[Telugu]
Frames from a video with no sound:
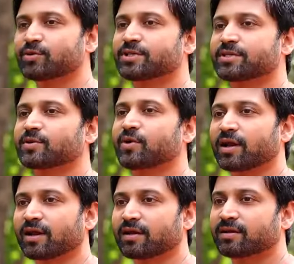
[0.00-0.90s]
జోక్
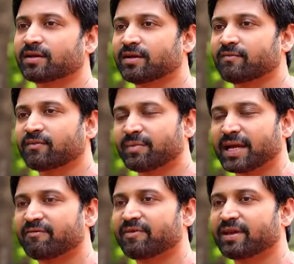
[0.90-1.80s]
చేసుకోగలగాలి ఫర్
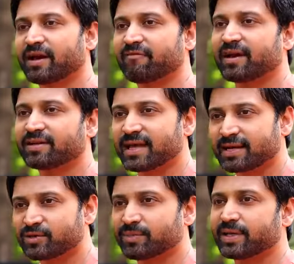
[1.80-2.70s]
మీ ఐ ఫీ ఐ ఫైండ్
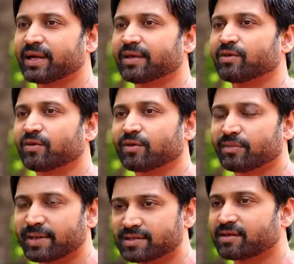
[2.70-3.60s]
దాట్ టు బీ లైక్ యు నో
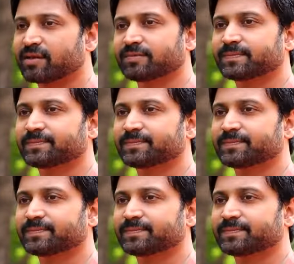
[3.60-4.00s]
ది బెస్ట్ థింగ్